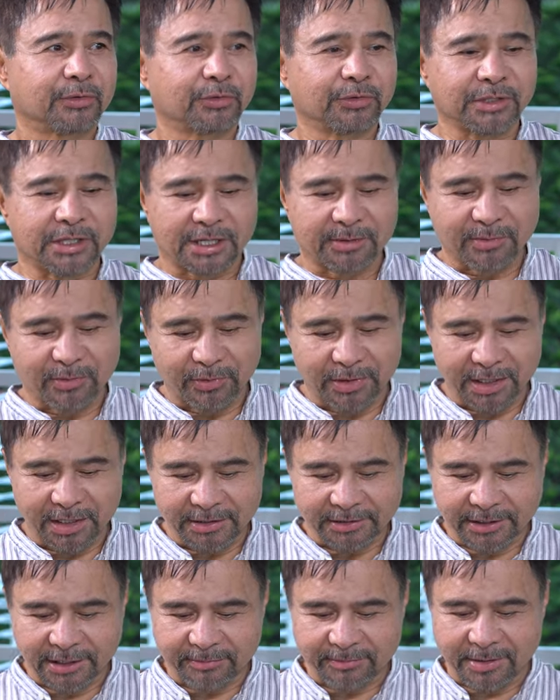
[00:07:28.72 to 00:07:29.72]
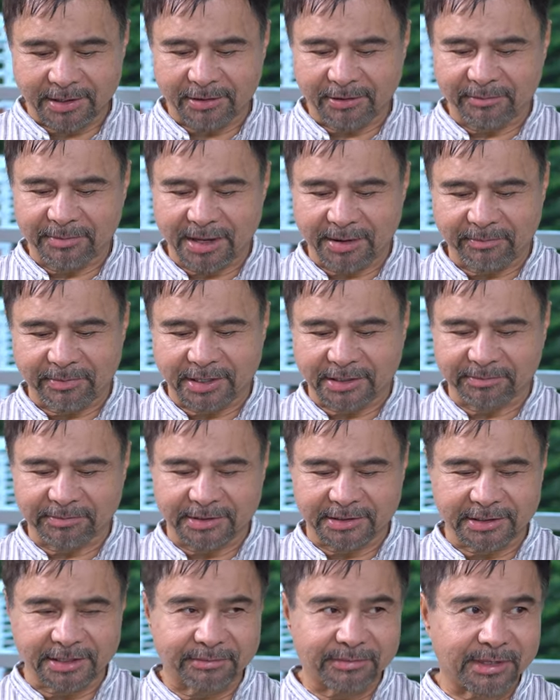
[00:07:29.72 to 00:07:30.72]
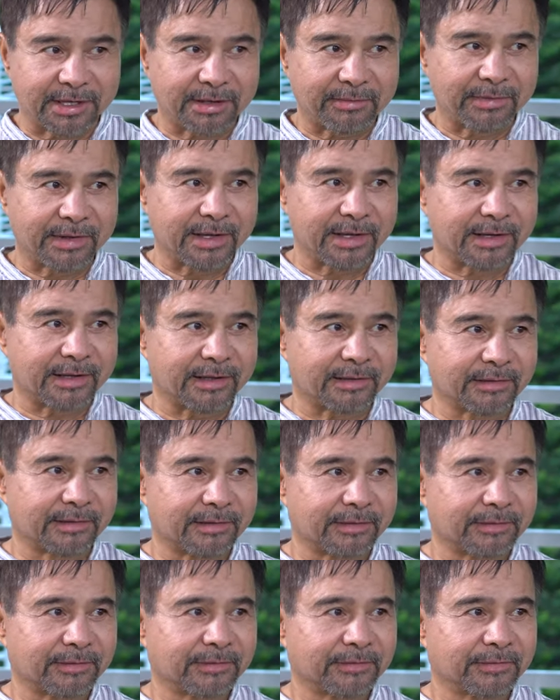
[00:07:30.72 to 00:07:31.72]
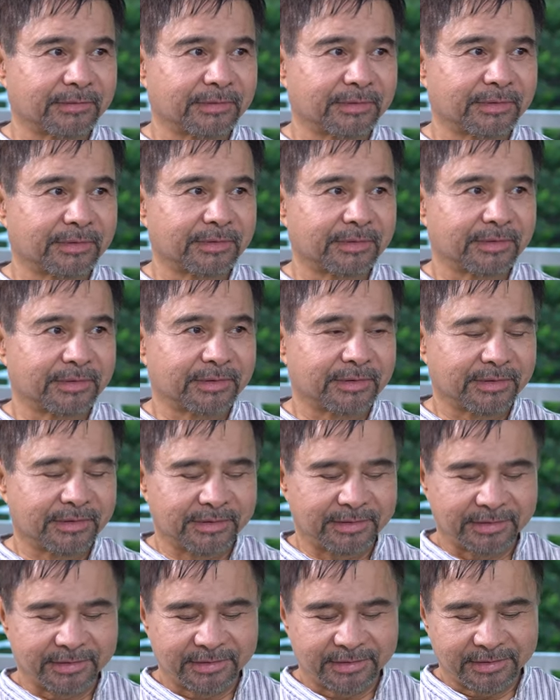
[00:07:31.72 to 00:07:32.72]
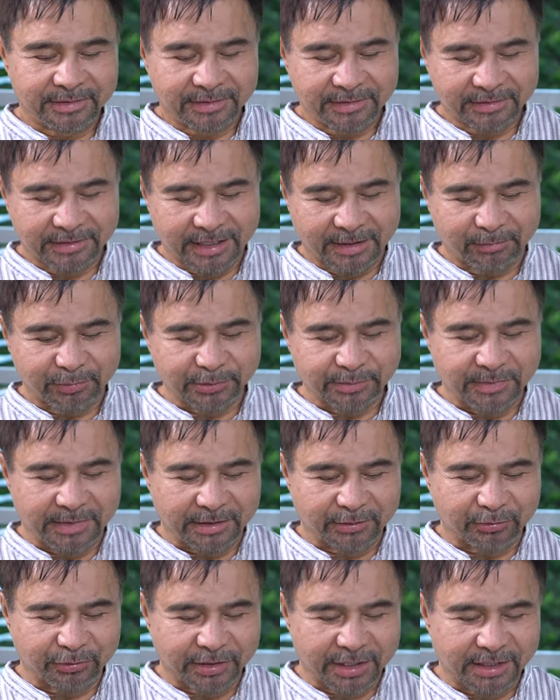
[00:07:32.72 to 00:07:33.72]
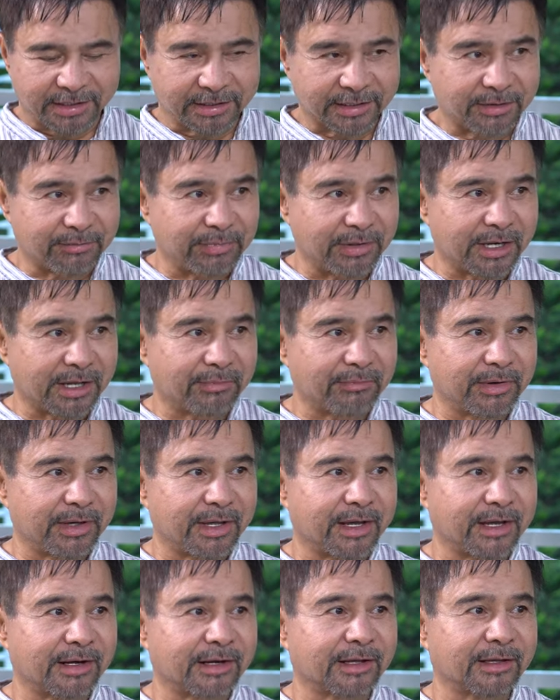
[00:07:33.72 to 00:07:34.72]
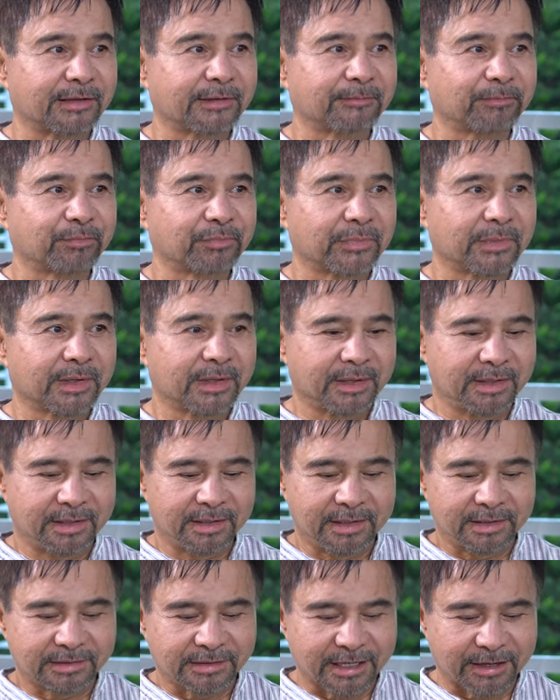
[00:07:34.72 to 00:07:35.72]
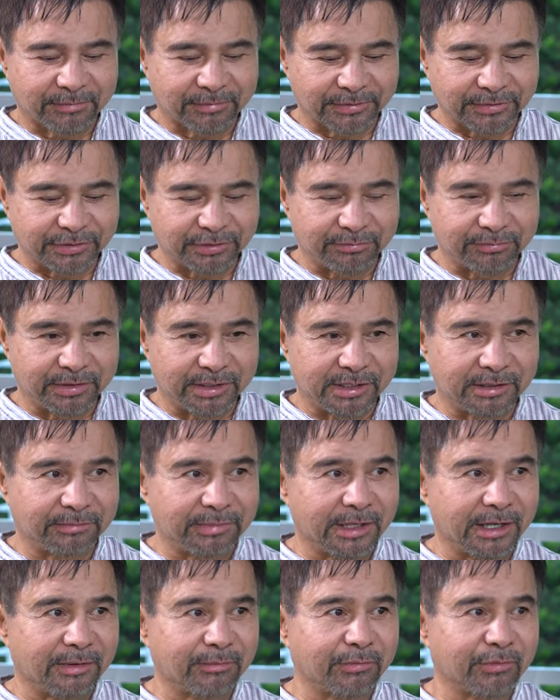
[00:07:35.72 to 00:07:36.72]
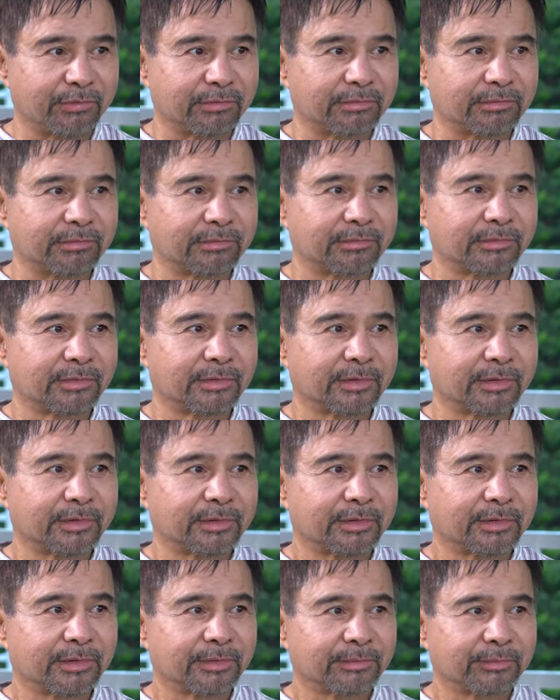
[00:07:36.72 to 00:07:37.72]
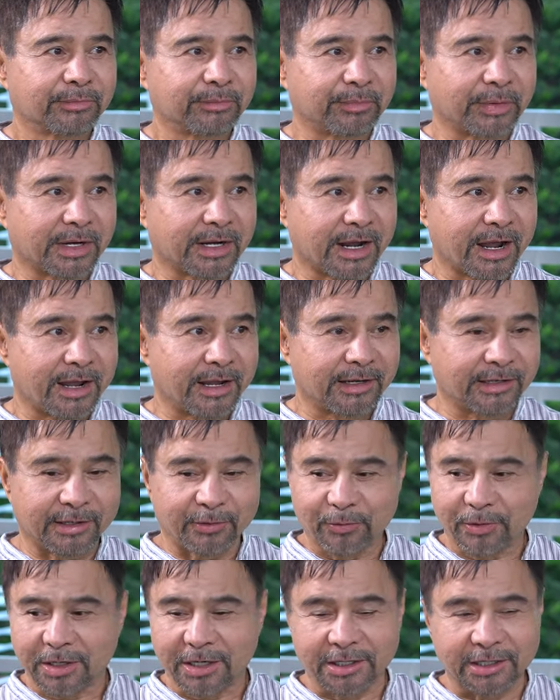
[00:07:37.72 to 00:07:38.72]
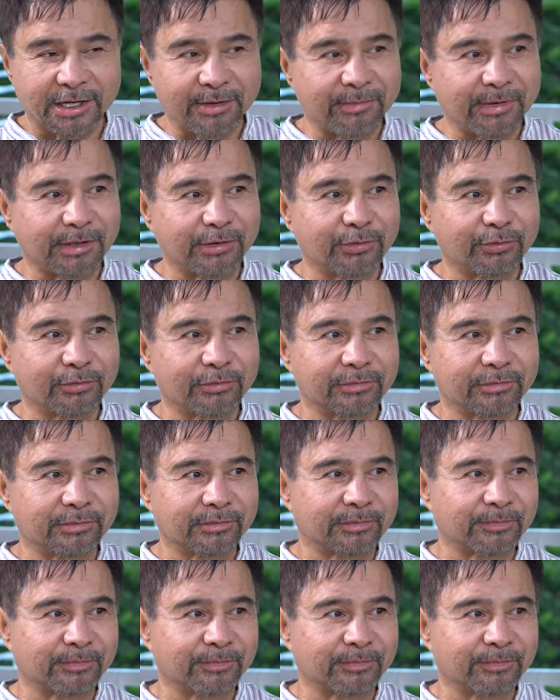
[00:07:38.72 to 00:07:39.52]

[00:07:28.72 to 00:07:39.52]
Kunyari, mawala kang trabaho, may apartment kang binabayaran. Mm-hmm. Tapos may kuryente kang binabayaran. Tapos yung binibili mong pagkain, eh, pagkain. Eh, walang laman yung